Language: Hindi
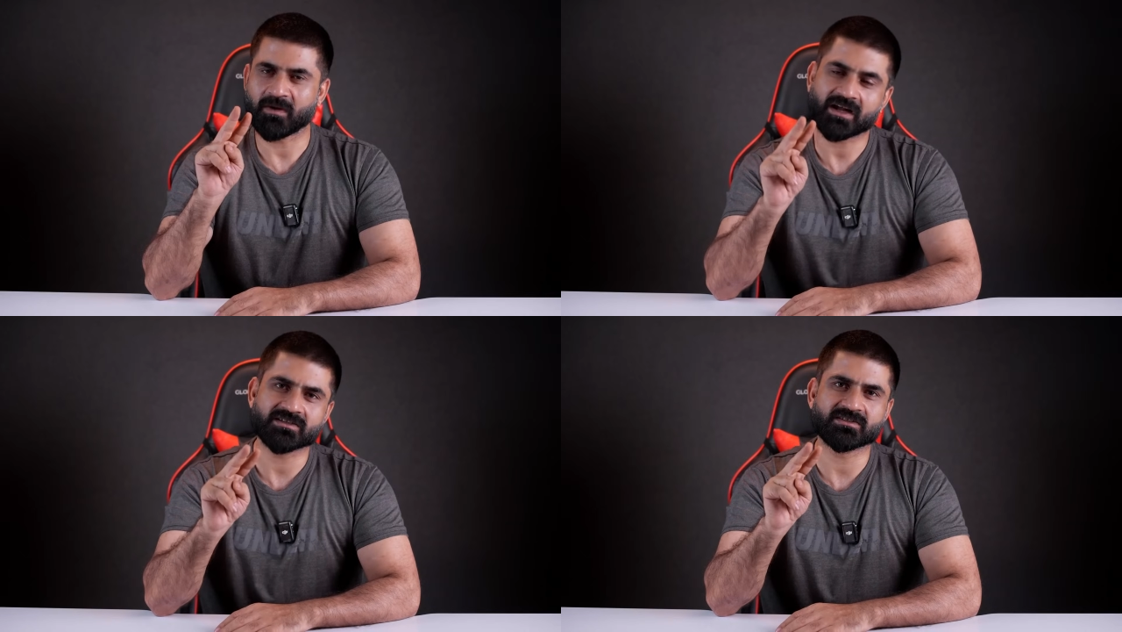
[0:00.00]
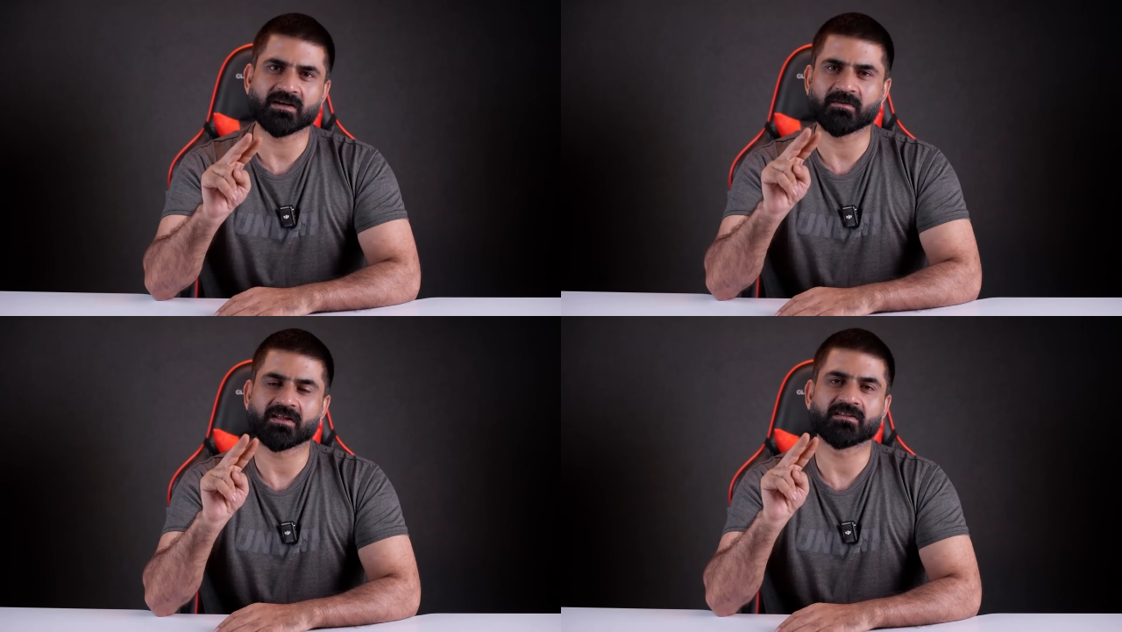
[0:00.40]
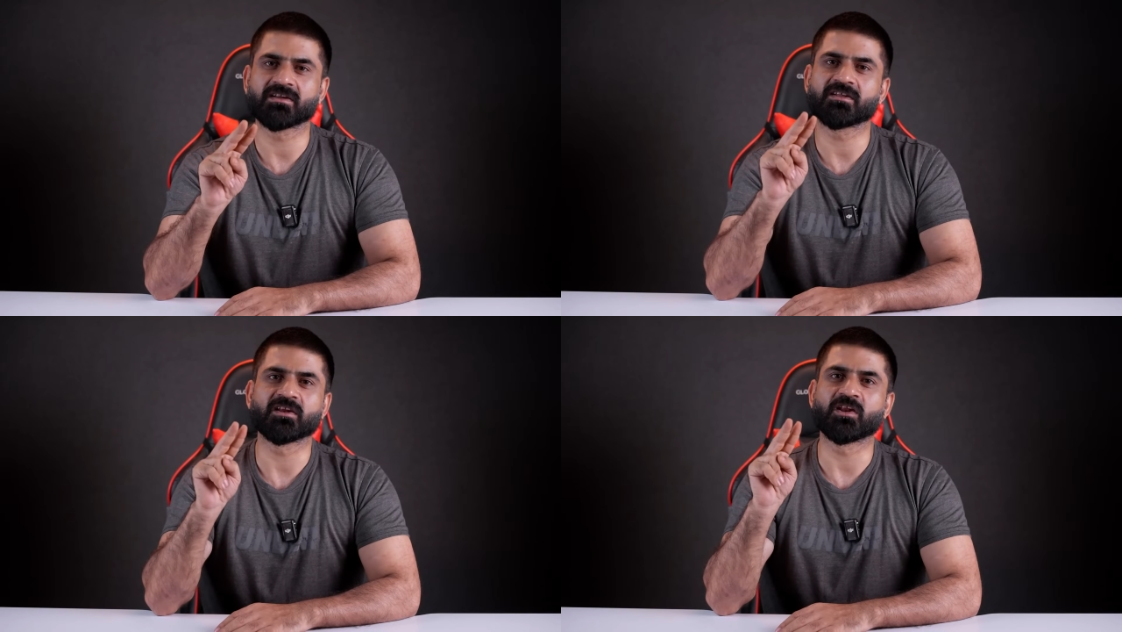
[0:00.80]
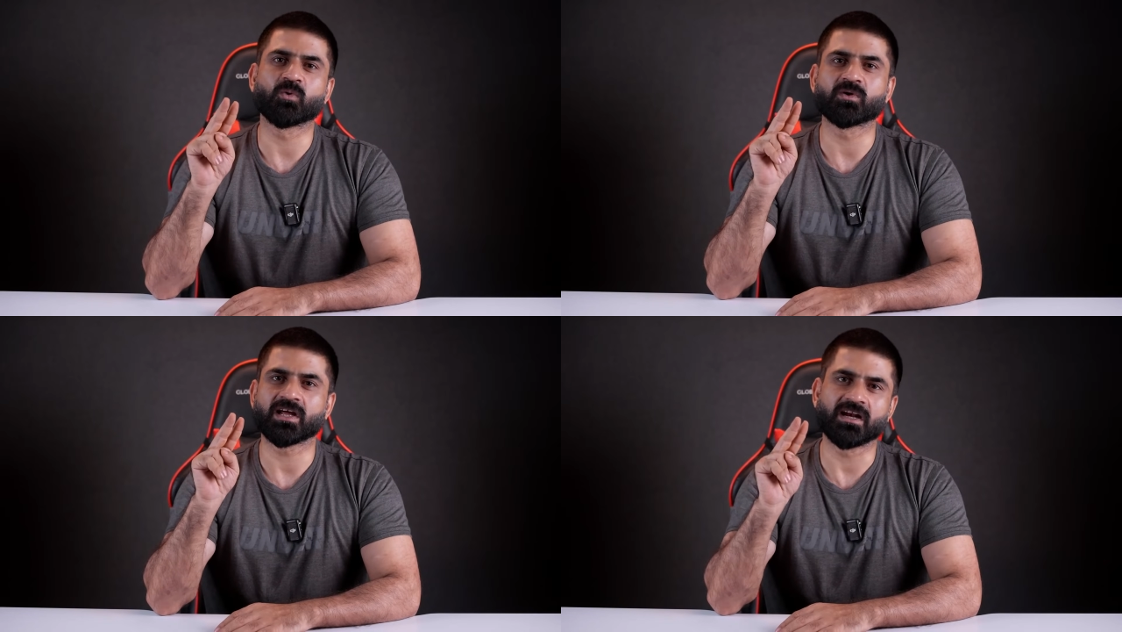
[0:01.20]
पाकिस्तान के अंदर कितने
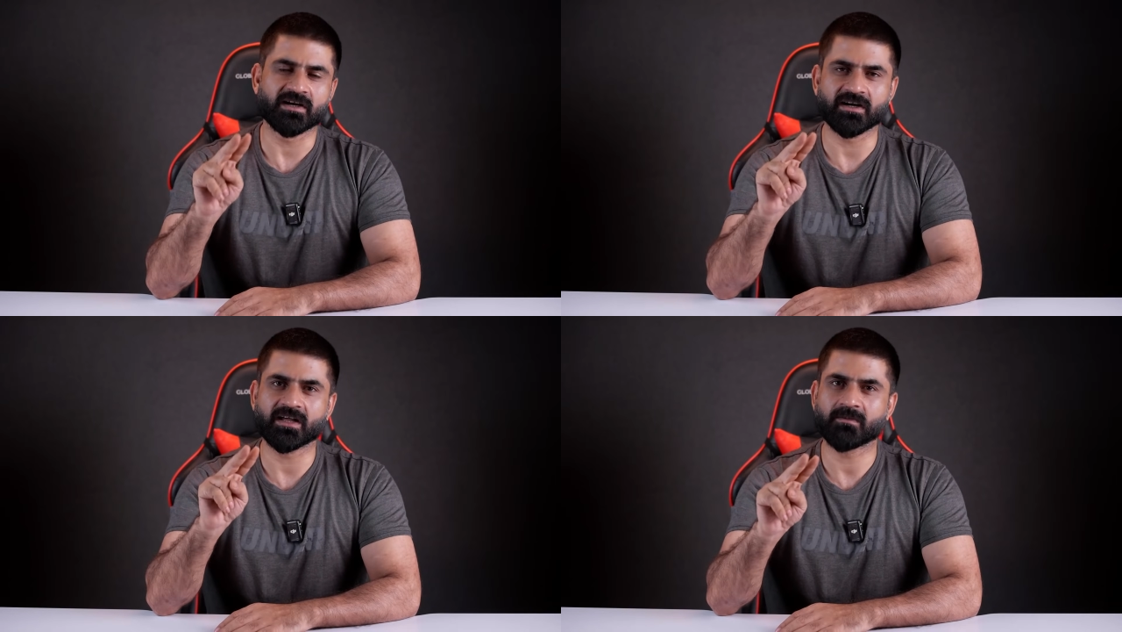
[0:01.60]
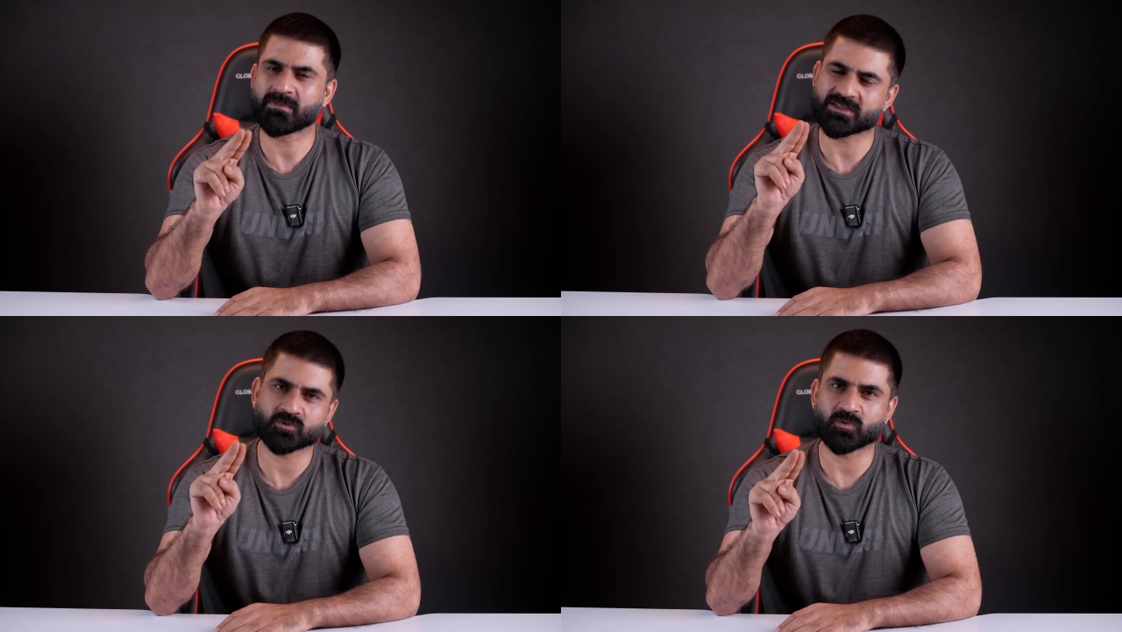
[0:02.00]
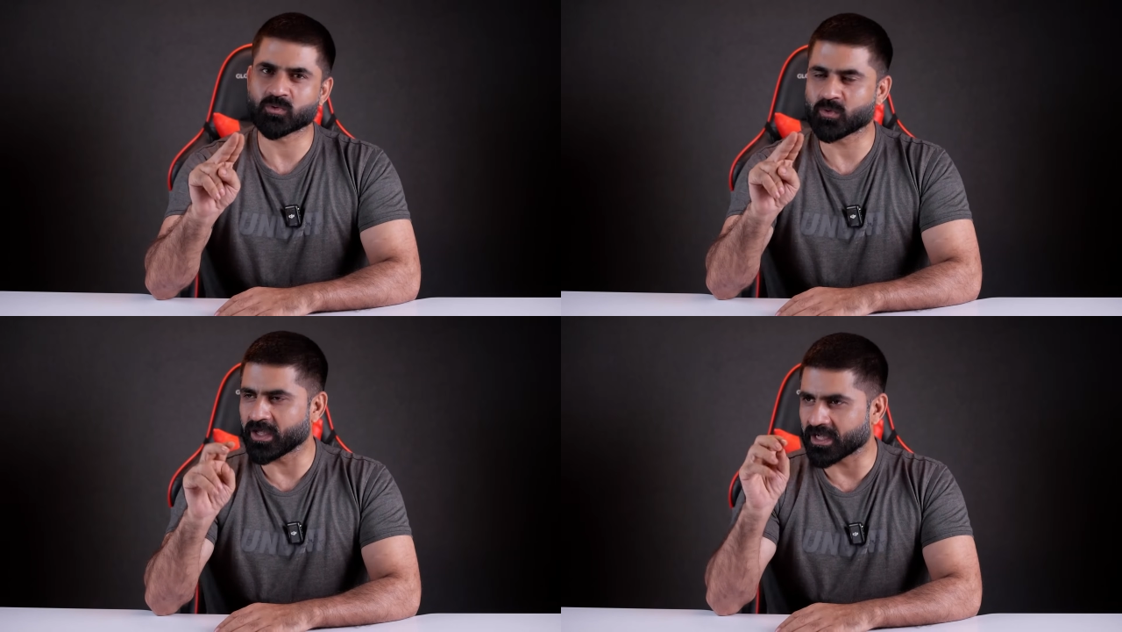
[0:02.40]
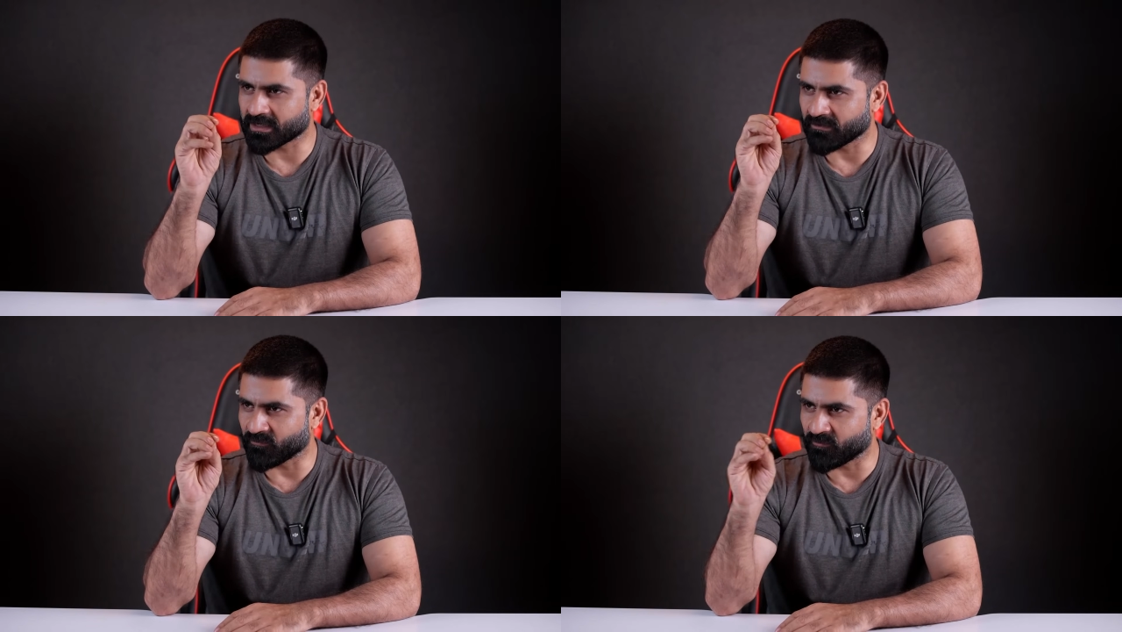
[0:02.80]
लोग टैलेंटेड हैं बस उनको
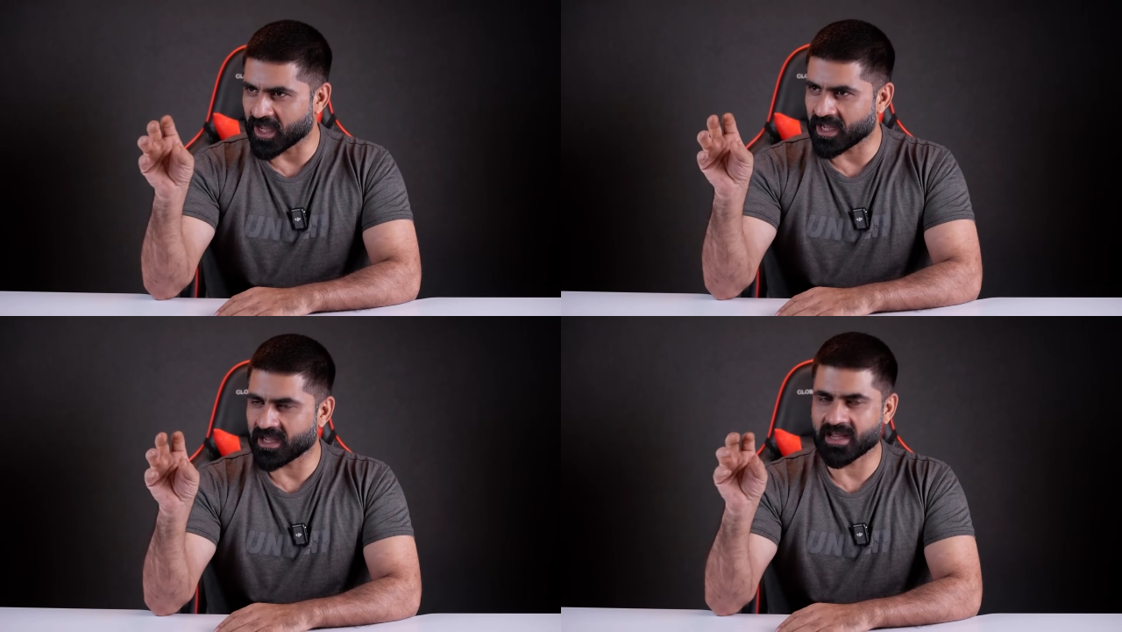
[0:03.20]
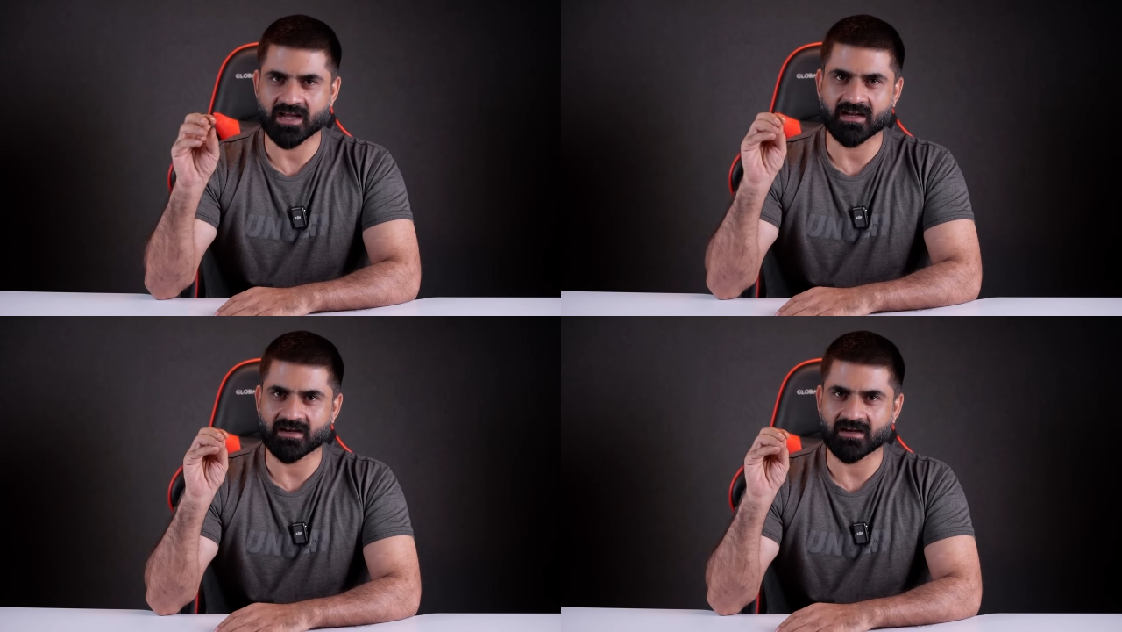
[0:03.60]
एक वे एक